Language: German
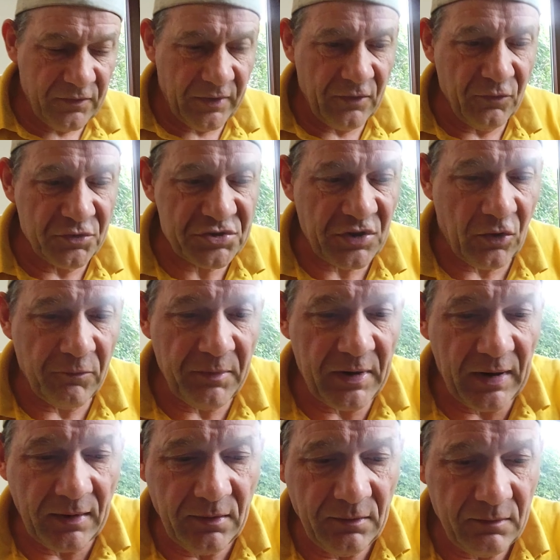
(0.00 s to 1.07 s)
und die ich losschrauben
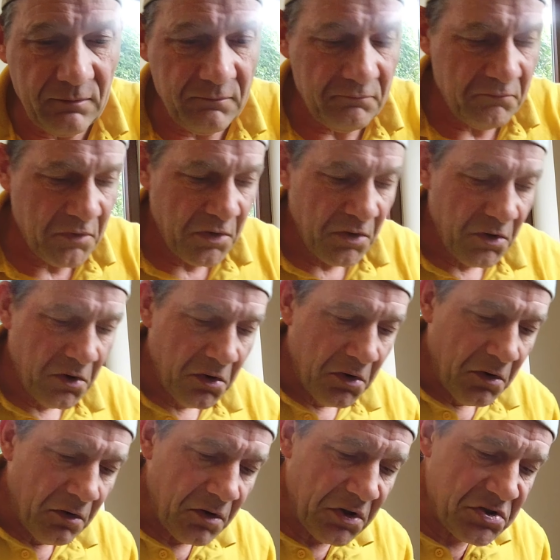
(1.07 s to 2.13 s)
kann.
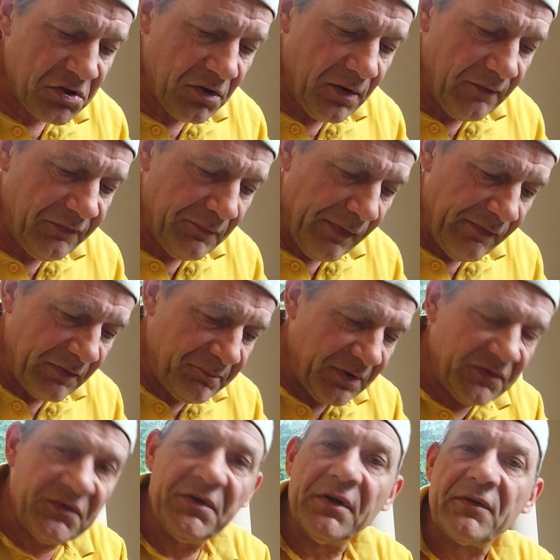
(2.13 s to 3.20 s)
Und dann schaue ich einfach mal, was
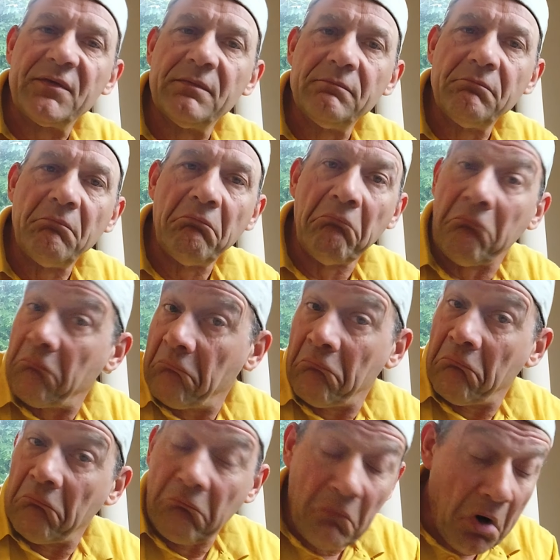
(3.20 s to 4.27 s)
passiert.
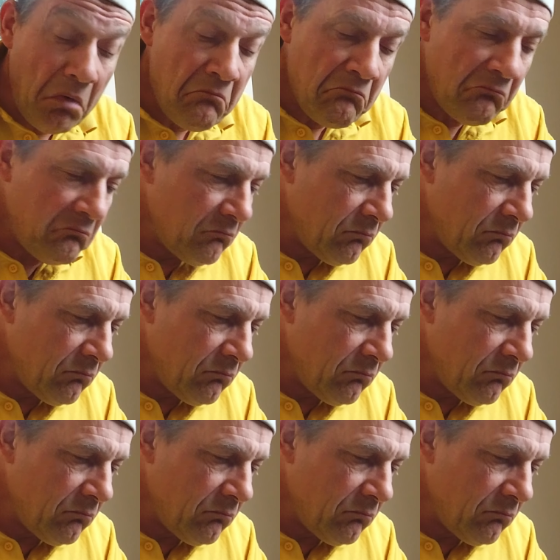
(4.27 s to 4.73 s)
Ne?